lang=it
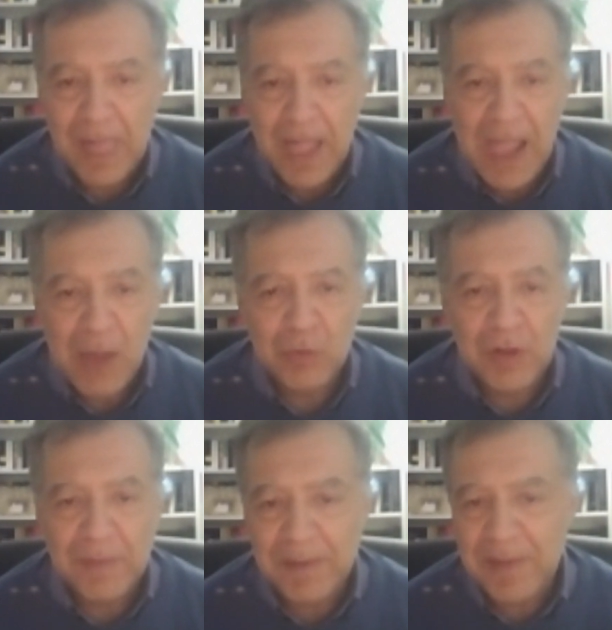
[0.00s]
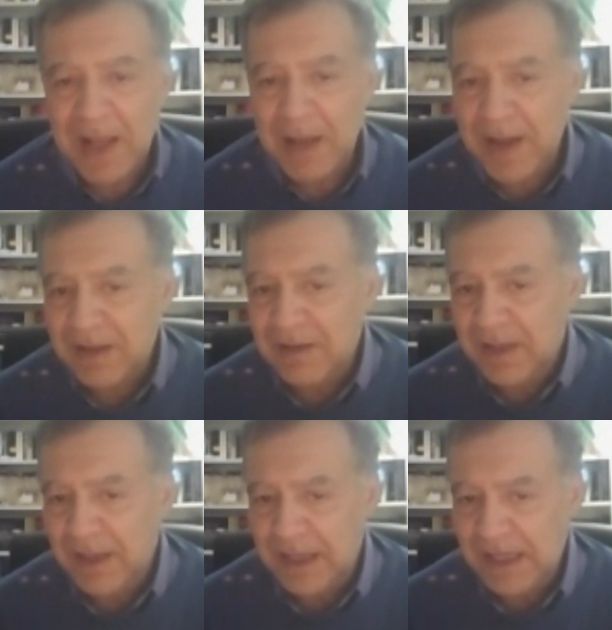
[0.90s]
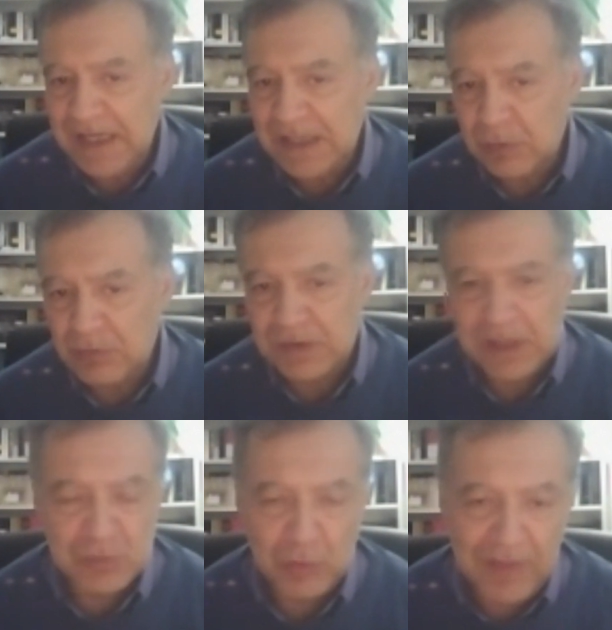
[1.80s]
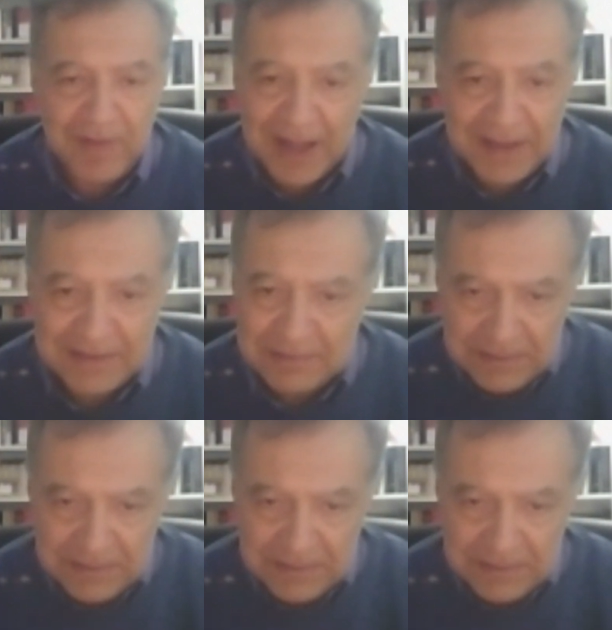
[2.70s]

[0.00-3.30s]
è uno dei primi elementi che sono stati sollevati